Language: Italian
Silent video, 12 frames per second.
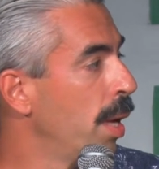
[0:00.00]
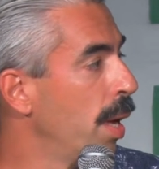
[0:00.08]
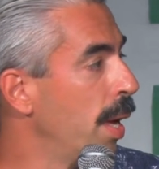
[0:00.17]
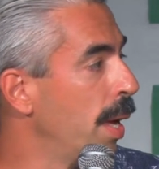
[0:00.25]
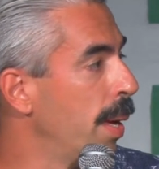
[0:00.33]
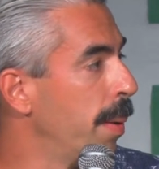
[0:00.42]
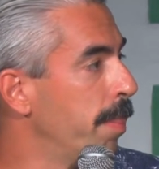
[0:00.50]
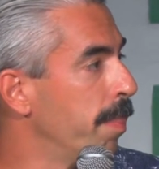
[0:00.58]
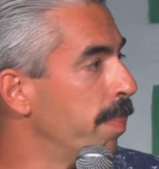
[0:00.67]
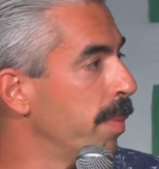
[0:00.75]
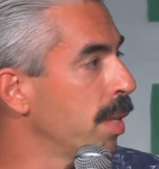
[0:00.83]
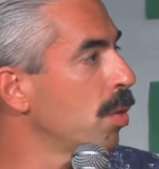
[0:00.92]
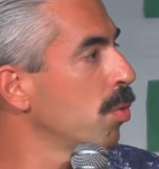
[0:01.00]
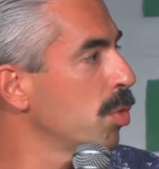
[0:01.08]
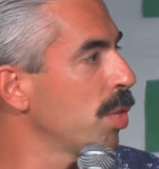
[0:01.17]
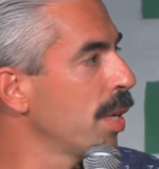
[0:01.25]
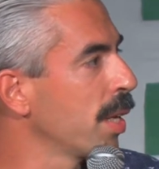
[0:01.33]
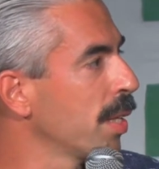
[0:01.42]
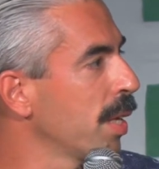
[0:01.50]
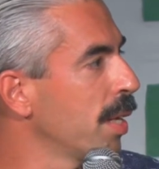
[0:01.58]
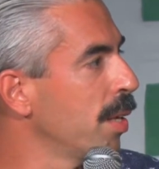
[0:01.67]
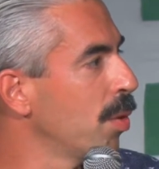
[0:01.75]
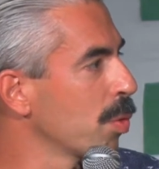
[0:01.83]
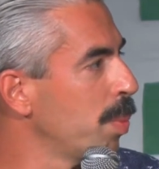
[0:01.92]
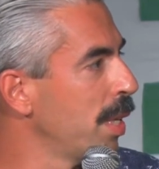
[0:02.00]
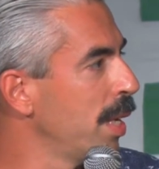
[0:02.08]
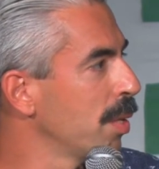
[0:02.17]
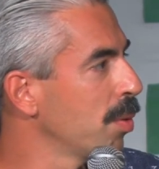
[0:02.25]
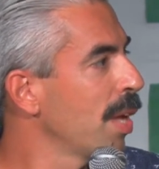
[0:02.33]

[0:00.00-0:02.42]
Ehm, non insegna a Catania, no, ho sbagliato.